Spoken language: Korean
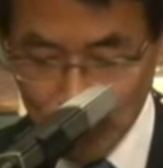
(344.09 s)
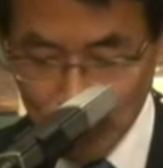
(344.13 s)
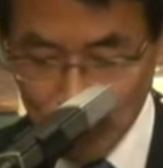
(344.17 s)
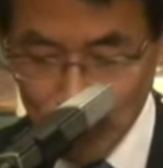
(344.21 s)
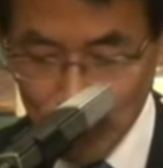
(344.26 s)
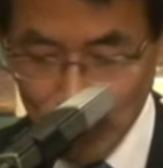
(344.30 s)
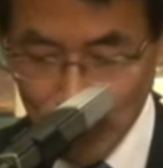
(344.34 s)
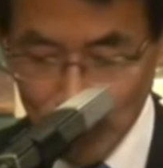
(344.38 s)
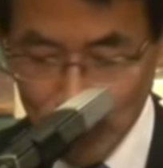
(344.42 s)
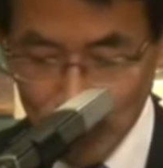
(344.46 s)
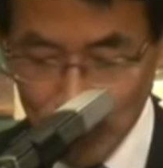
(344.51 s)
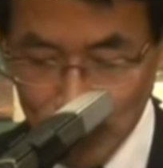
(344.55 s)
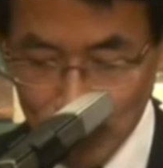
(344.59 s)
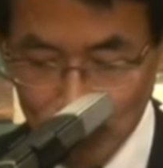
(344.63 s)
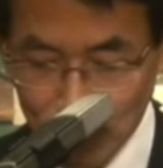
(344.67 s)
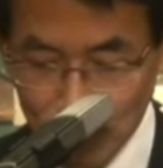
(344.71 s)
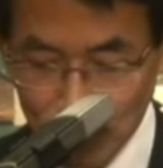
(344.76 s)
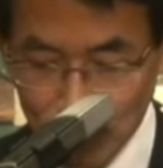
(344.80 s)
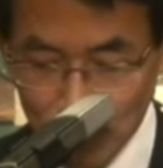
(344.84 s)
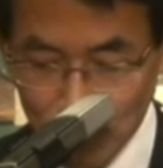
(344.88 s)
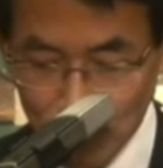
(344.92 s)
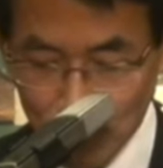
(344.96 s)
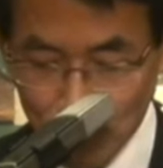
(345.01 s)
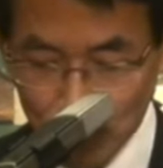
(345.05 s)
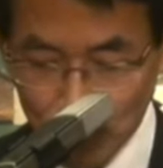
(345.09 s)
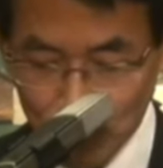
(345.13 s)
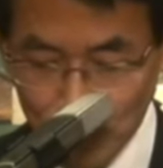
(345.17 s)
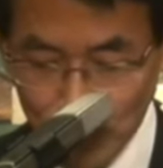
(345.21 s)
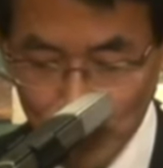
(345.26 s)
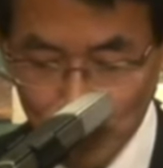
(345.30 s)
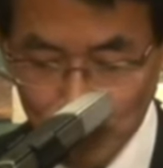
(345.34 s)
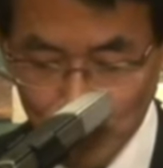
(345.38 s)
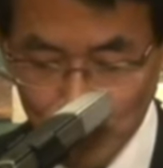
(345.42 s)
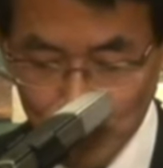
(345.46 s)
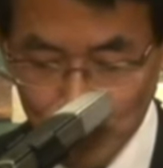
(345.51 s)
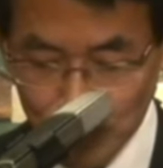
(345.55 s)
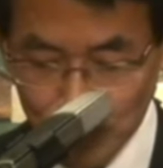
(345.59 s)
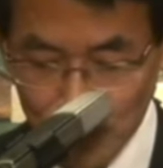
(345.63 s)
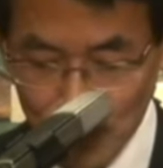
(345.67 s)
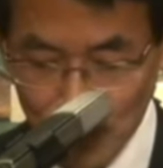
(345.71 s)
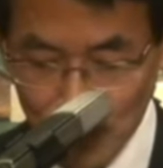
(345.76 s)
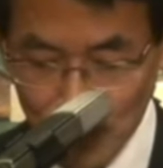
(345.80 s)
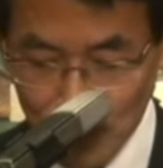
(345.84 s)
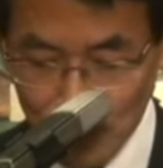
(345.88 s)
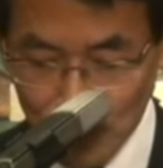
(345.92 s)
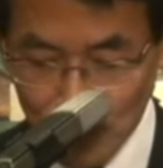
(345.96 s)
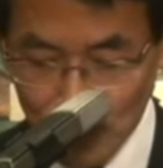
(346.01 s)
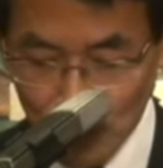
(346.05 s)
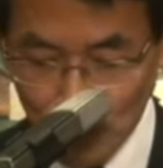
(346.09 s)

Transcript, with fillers: 제일 11절 후에 보십시다.